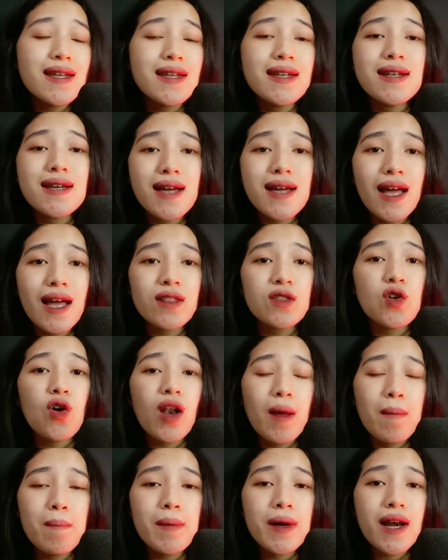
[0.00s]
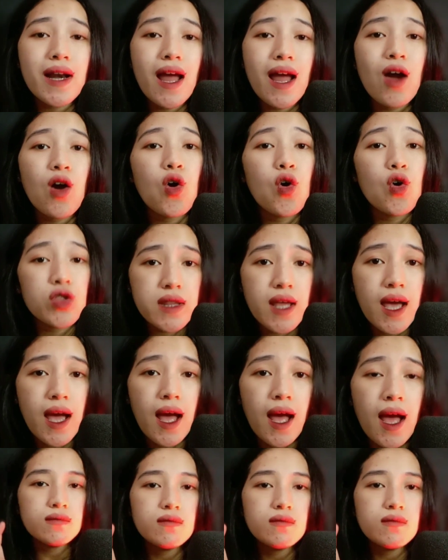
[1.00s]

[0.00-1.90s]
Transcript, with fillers: di dekat kolam renang kota.